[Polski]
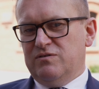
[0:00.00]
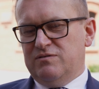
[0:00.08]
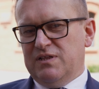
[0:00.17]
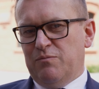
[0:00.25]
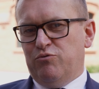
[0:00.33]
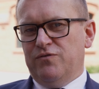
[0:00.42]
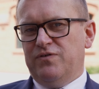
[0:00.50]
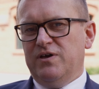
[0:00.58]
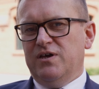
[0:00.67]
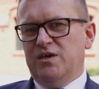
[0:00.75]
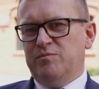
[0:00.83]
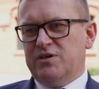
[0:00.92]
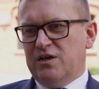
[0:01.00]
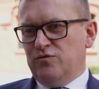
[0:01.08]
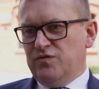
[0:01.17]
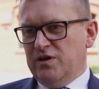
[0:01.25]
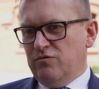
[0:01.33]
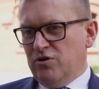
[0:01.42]
napływ
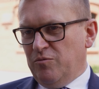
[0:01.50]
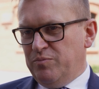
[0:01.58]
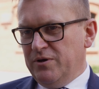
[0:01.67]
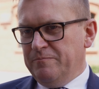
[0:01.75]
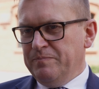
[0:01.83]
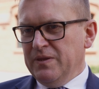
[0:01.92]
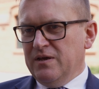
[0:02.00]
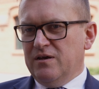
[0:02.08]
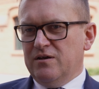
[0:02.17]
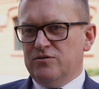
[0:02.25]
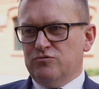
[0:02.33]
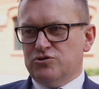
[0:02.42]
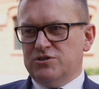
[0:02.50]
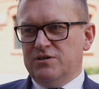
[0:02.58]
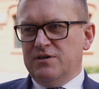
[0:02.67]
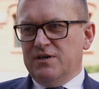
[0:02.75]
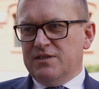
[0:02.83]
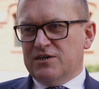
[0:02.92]
imigrantów do Europy
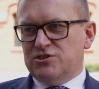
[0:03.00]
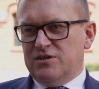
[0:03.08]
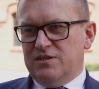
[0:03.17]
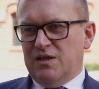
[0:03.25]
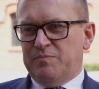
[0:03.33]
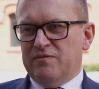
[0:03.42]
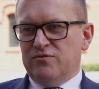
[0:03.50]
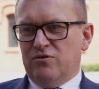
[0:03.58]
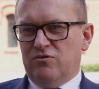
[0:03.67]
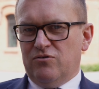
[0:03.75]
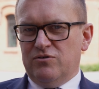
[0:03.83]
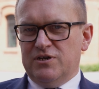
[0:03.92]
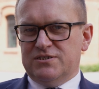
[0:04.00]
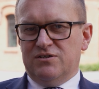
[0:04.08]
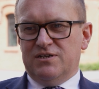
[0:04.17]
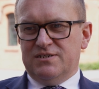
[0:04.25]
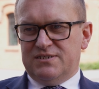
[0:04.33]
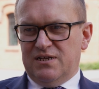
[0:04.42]
duży, także na pewno jest
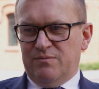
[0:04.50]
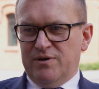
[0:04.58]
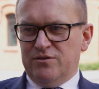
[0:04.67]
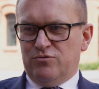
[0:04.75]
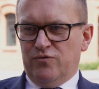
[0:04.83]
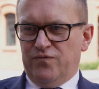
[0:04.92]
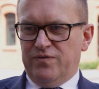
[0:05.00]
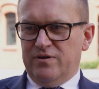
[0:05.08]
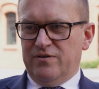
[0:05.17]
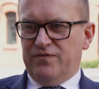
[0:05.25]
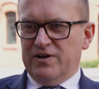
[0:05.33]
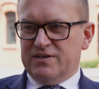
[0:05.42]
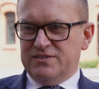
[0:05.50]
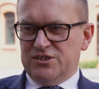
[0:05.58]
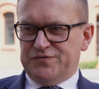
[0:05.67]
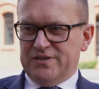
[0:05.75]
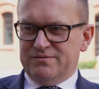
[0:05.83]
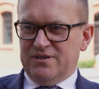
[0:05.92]
to jeden jeden z elementów y, walki ze światem